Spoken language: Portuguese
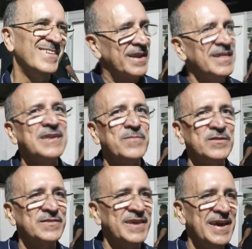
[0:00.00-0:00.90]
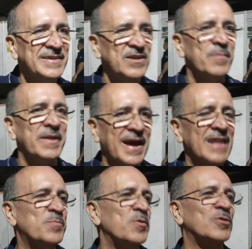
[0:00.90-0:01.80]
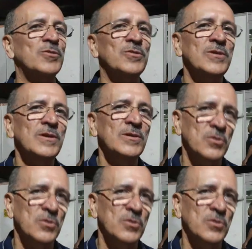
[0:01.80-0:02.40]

Agradeço a vocês e obrigado por tudo,